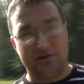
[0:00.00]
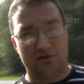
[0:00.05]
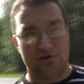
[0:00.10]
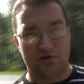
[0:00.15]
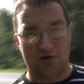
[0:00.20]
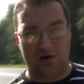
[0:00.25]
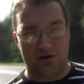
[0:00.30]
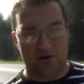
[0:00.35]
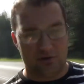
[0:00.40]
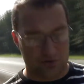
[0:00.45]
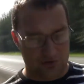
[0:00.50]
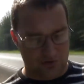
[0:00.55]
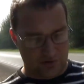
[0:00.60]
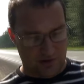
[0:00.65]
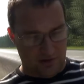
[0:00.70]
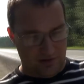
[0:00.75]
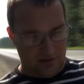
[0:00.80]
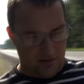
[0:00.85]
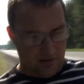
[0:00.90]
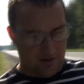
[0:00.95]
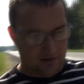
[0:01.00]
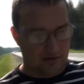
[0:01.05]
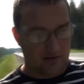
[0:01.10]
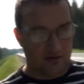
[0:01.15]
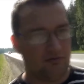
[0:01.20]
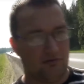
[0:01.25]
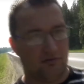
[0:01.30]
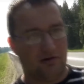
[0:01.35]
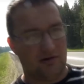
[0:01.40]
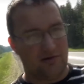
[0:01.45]
дорога хорошая и
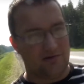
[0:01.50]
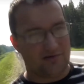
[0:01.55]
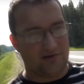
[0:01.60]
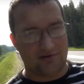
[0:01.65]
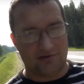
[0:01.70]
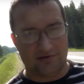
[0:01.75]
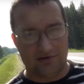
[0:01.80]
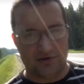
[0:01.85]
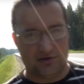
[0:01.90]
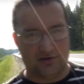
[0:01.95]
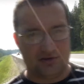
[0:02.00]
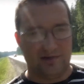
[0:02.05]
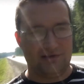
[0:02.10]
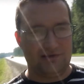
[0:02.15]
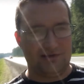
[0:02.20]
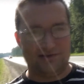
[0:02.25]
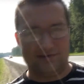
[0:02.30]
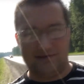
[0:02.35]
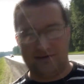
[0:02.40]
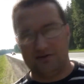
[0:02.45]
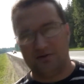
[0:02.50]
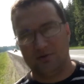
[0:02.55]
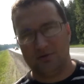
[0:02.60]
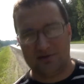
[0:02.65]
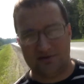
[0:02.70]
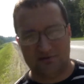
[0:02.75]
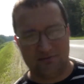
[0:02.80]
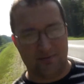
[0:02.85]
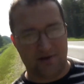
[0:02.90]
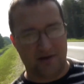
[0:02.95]
буквально, не знаю, за 3 часа 300
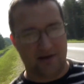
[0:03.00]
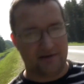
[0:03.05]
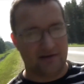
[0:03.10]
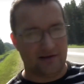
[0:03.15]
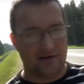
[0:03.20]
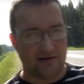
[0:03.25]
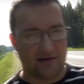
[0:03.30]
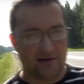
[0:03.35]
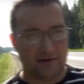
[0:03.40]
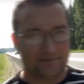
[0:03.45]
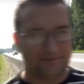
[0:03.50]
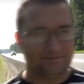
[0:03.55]
километров преодолели.